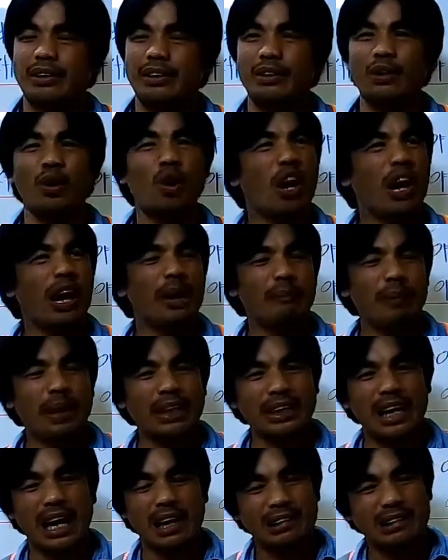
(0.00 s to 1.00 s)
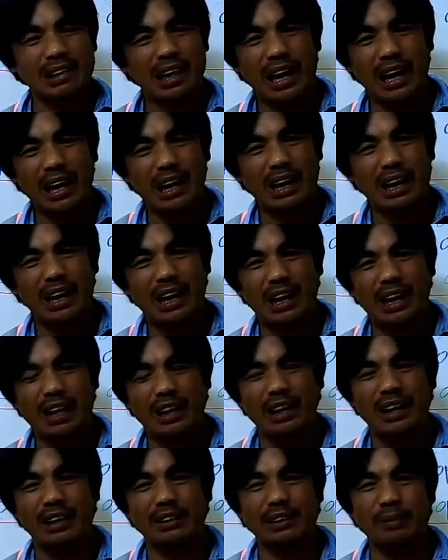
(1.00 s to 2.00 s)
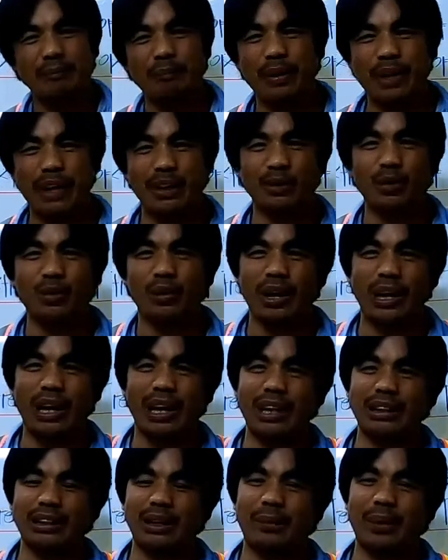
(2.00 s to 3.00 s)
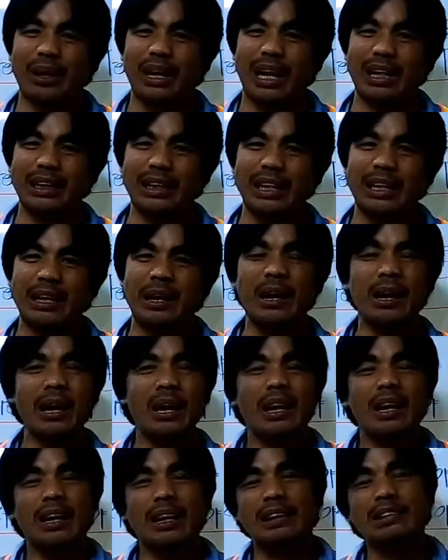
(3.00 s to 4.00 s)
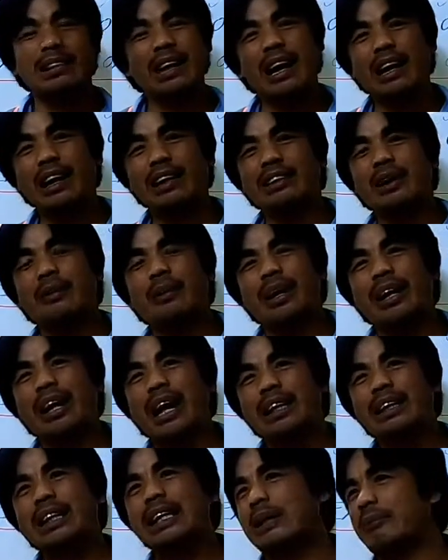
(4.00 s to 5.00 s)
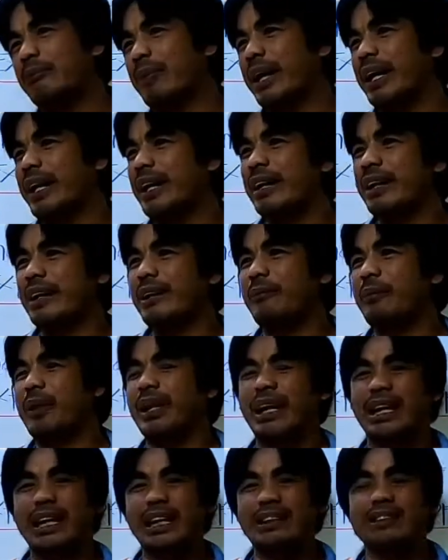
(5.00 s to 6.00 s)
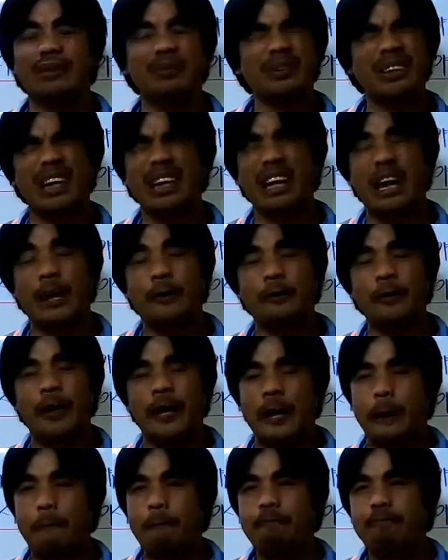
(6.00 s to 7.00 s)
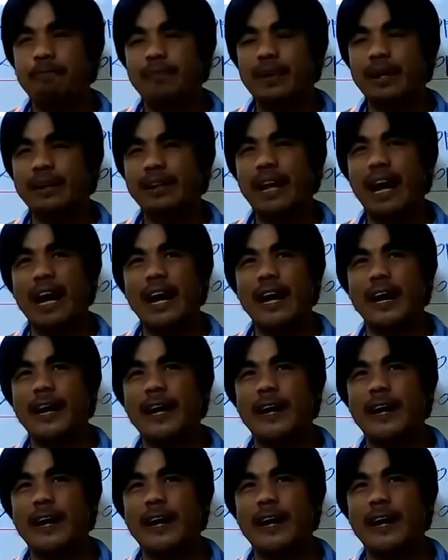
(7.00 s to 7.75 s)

yung uh, pagtaas ng uh, temperatura ng katawan natin. Kasi ang katawan natin may mechanism siya na ano eh na